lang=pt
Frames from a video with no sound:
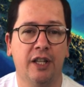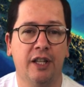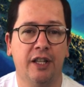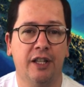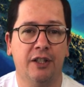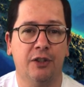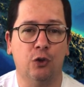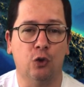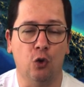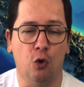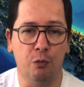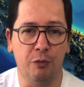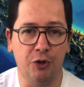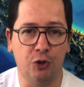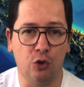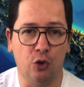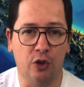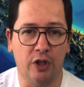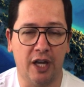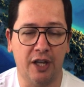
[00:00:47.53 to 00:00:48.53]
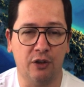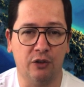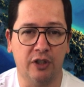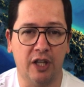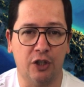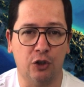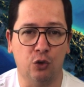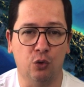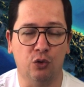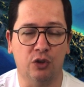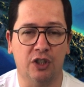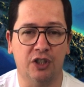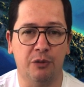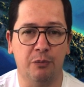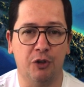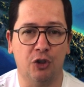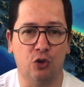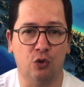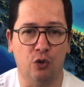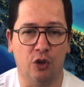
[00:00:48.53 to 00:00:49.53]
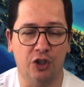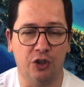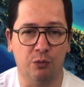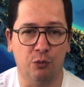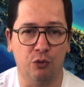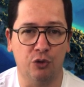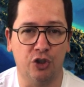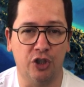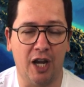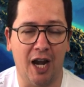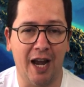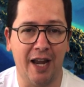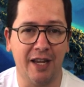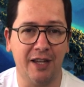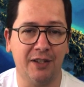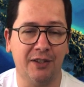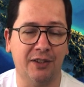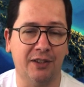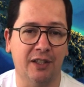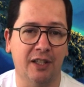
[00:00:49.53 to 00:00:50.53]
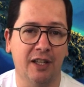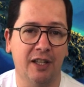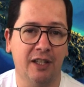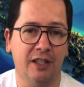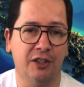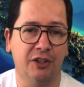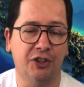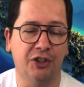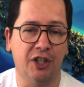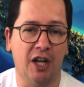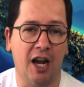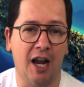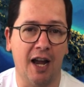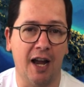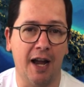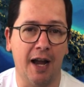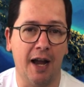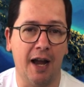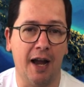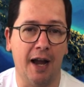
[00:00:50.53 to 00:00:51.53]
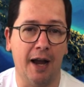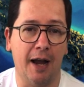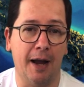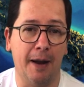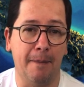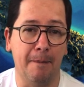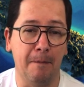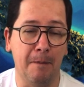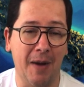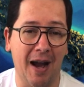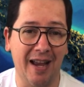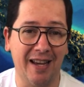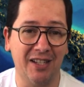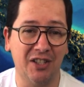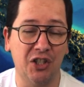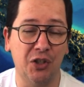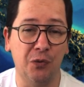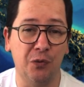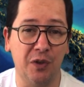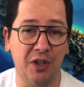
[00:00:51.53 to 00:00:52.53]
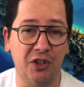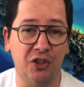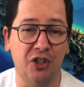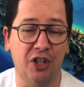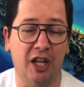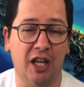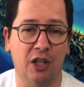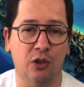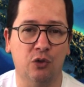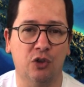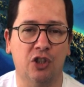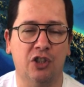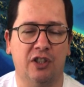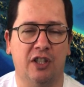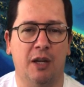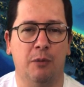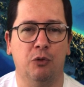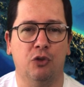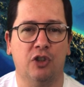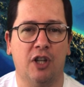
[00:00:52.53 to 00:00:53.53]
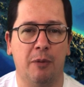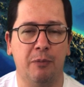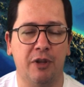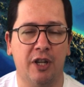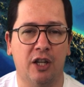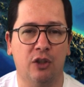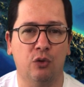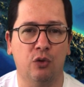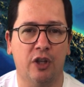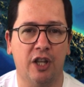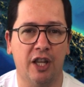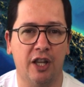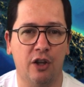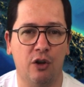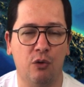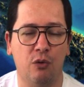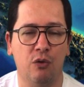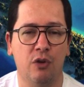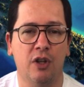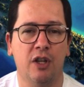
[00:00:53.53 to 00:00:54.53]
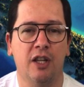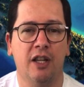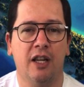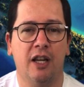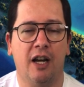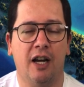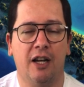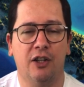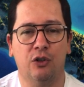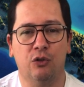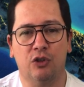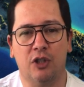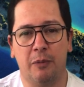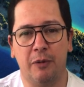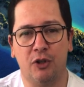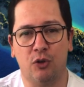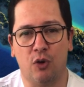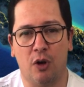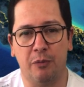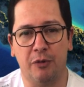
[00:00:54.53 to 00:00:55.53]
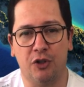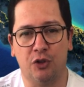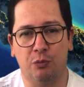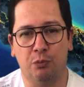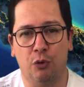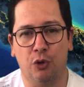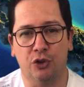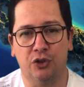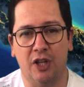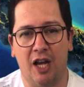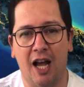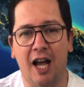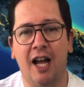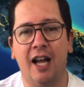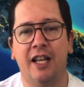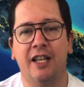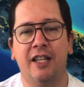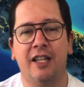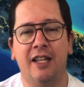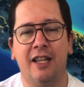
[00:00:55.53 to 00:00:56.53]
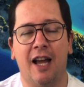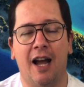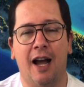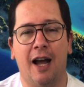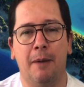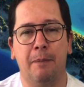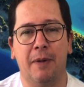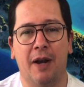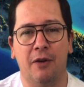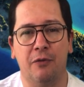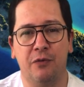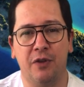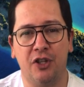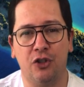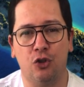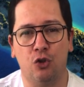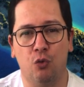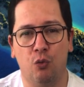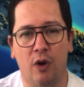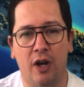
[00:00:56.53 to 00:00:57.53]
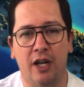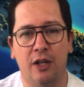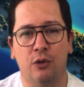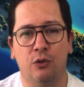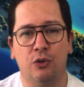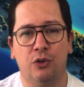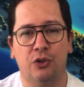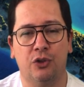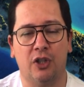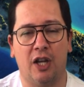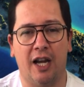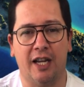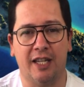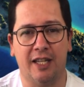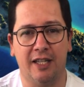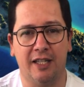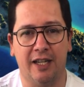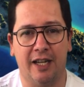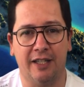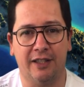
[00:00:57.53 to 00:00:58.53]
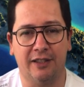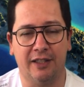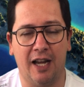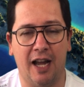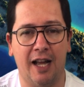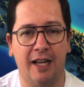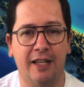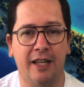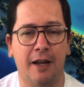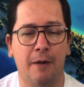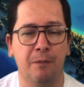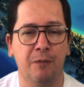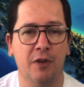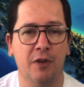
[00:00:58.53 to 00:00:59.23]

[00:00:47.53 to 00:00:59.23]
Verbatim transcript: Sou missionário da Junta de Missões Mundiais. Já há mais de 20 anos estamos caminhando eu, ah, juntamente com a minha esposa Anne, ah, para 21 anos aqui na Itália.